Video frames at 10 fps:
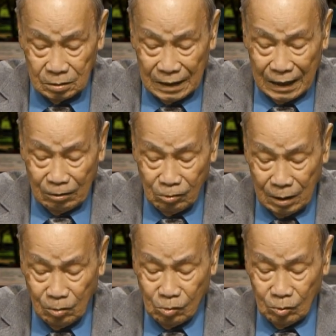lão
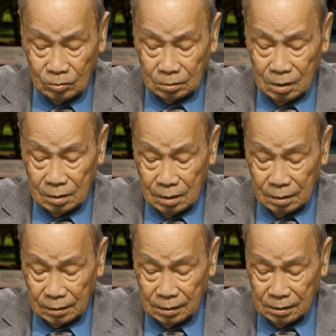ấu,
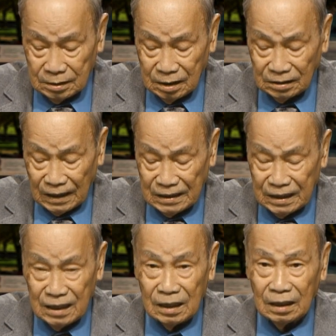từ những thanh
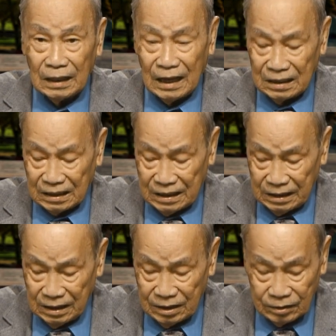niên thành
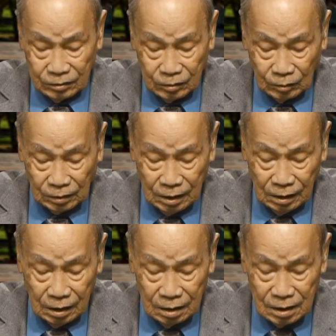thị cho
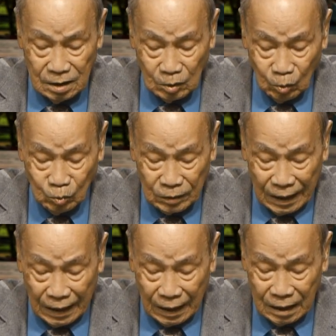tới đến cụ
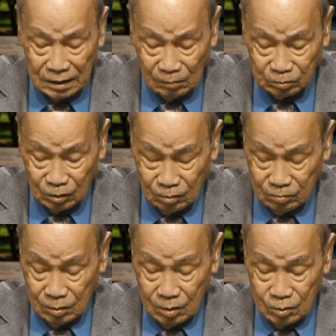già ở nông
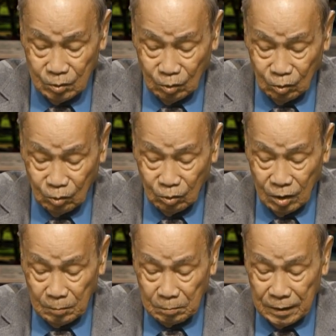thôn, dù
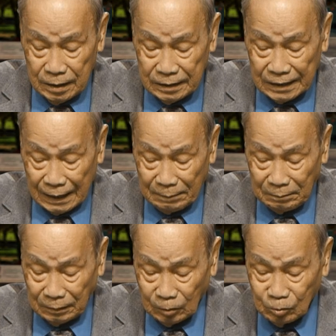bị
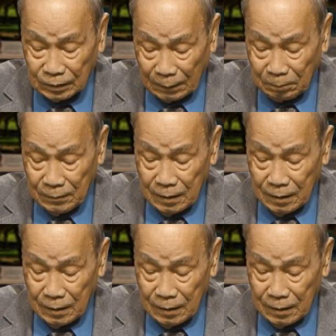giảm thu nhập